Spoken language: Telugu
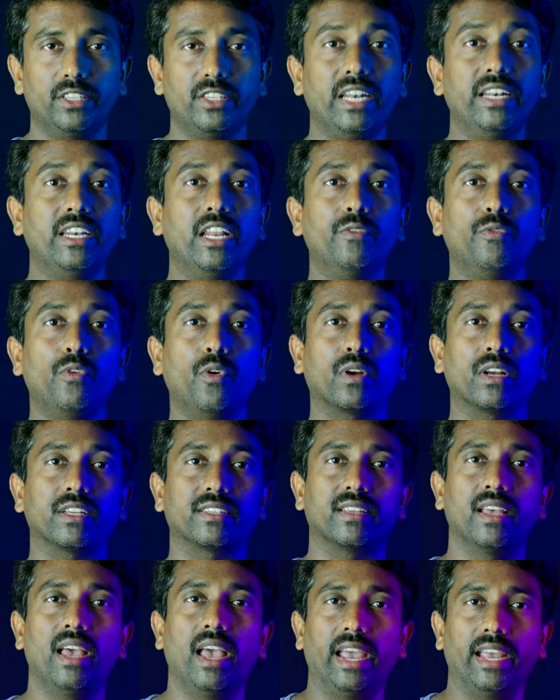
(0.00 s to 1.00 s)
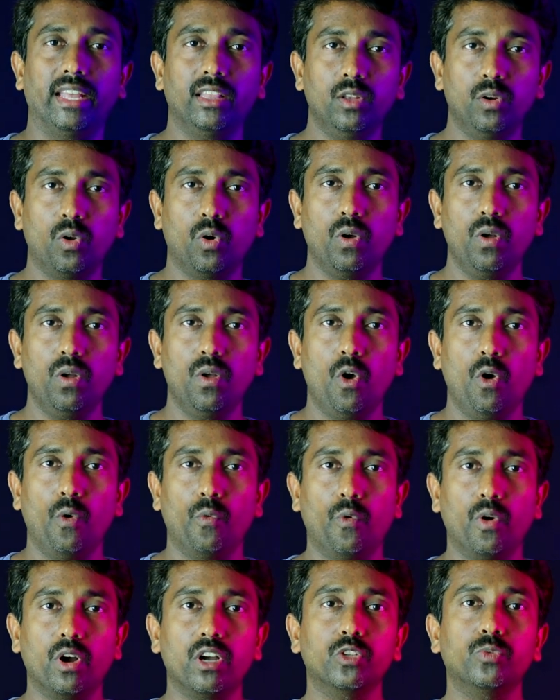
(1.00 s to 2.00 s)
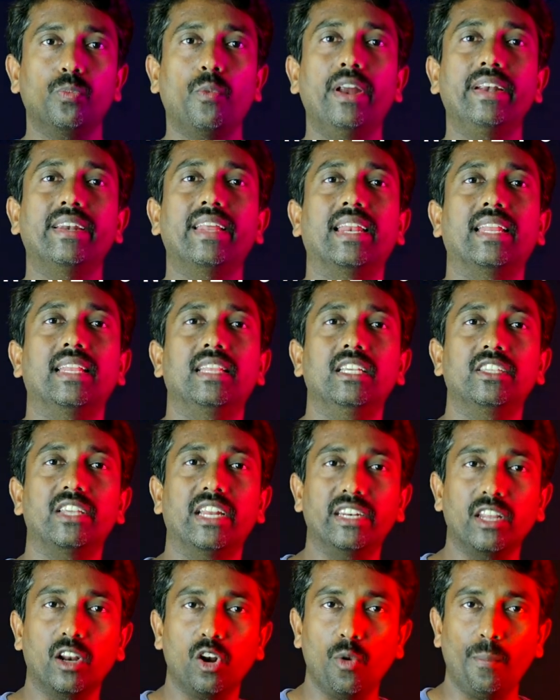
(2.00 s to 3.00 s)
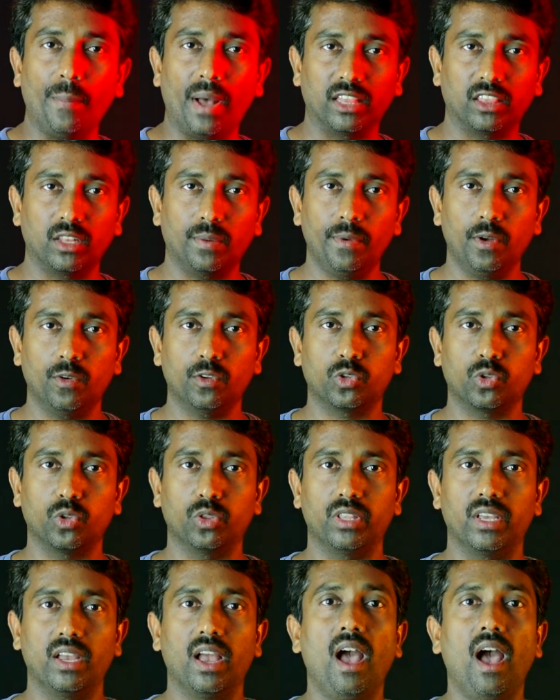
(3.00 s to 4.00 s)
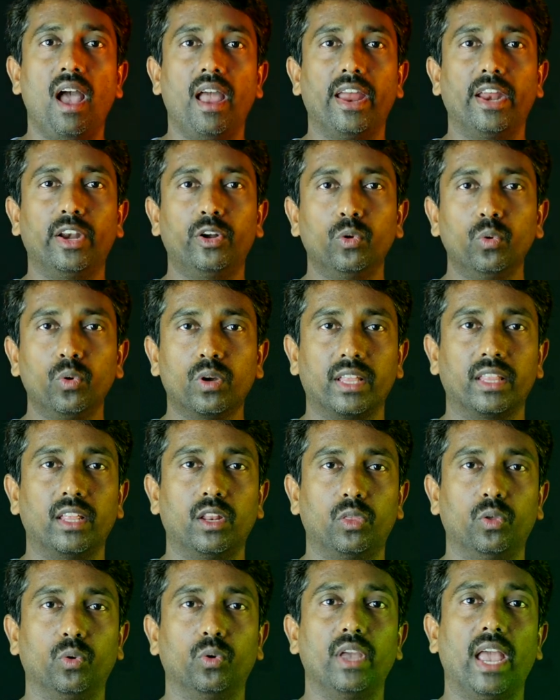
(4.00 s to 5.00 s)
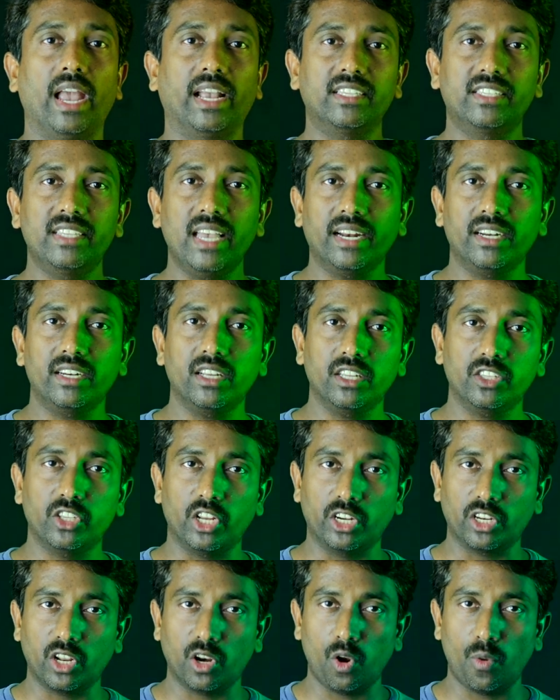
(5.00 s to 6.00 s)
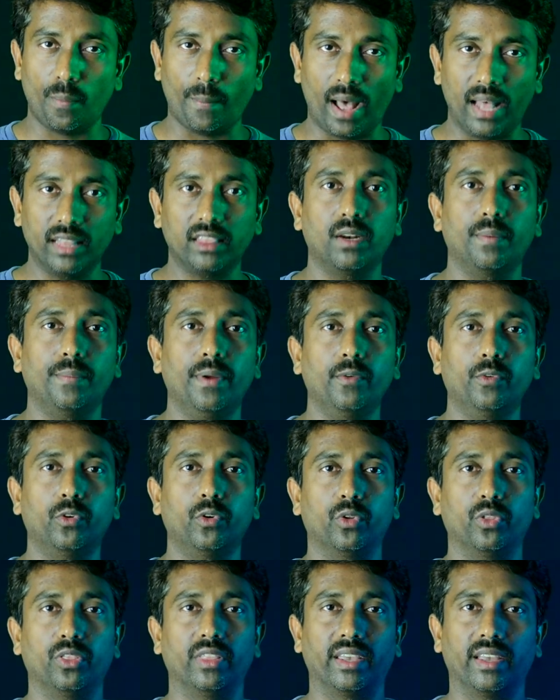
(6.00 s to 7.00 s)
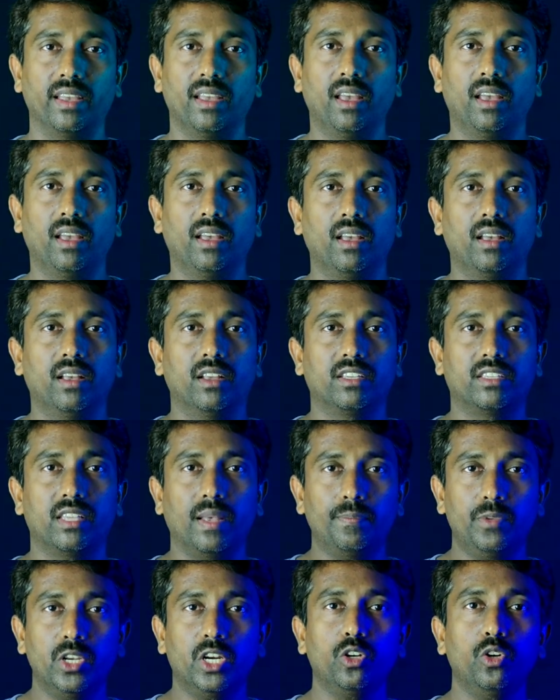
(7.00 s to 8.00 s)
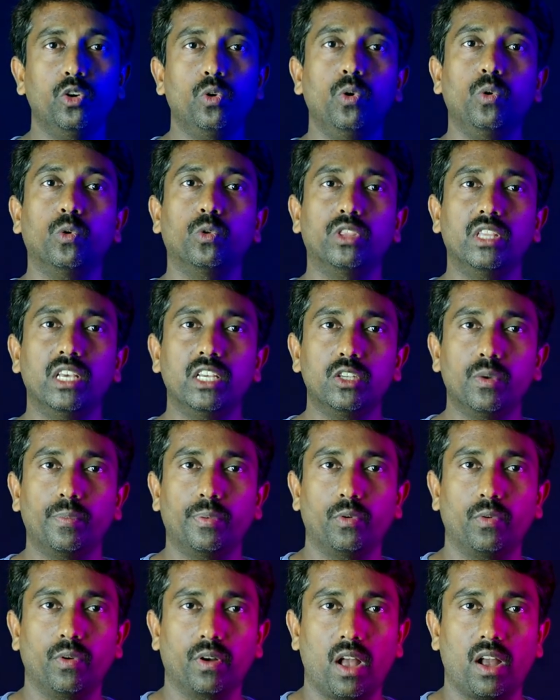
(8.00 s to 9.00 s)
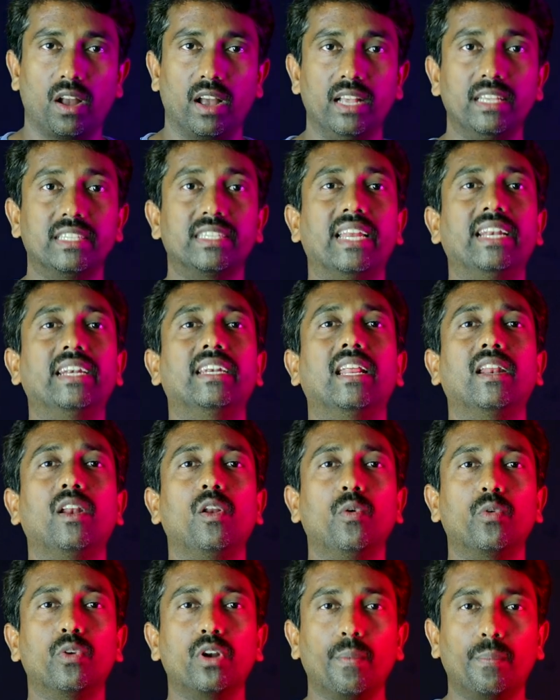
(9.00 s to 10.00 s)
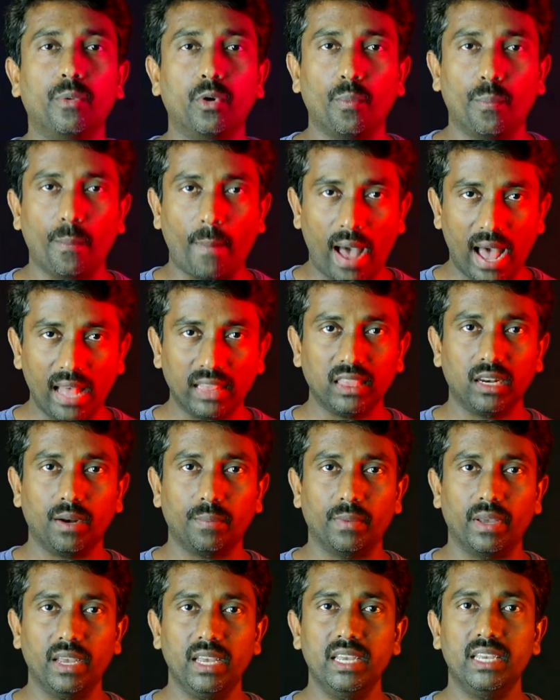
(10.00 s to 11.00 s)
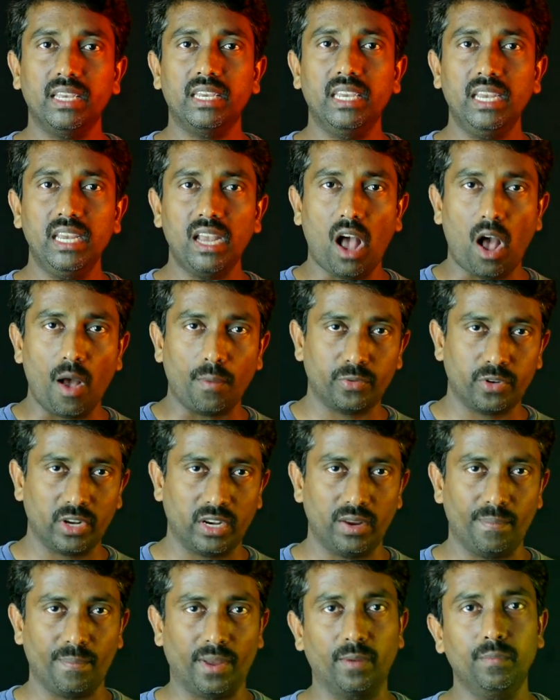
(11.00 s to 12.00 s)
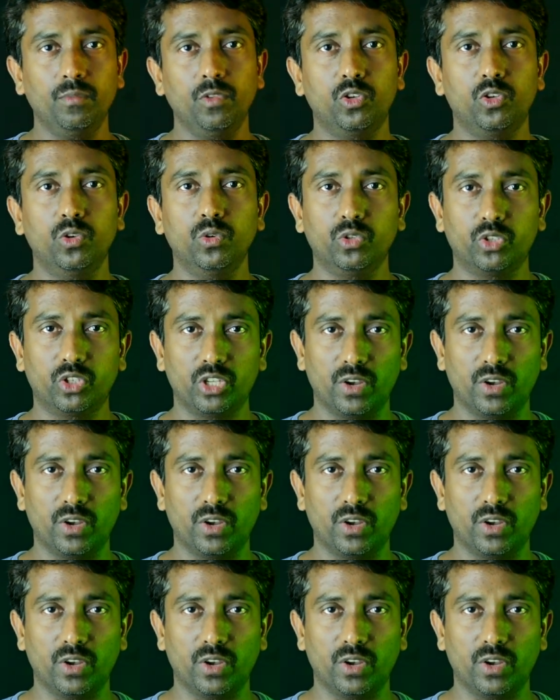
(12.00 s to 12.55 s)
సెంటర్ ఫోకస్ ఇందులో ఫోకస్ పాయింట్ అనేది సెంటర్లో మాత్రమే వస్తుంది ఎటు కదలదు ఎగ్జాక్ట్గా సెంటర్లో మాత్రమే ఉంటుంది సబ్జెక్ట్ను ఉద్దేశపూర్వకంగా సెంటర్లో ఉన్నప్పుడు మాత్రమే ఈ ఆప్షన్ని మనం యూజ్